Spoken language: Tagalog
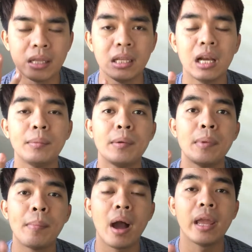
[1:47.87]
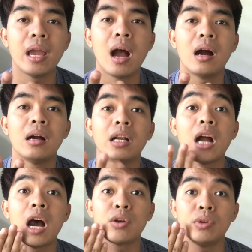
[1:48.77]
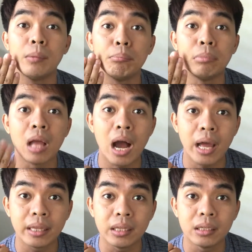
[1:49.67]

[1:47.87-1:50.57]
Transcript: Hindi lang naman babae ang nagkakaroon ng blood.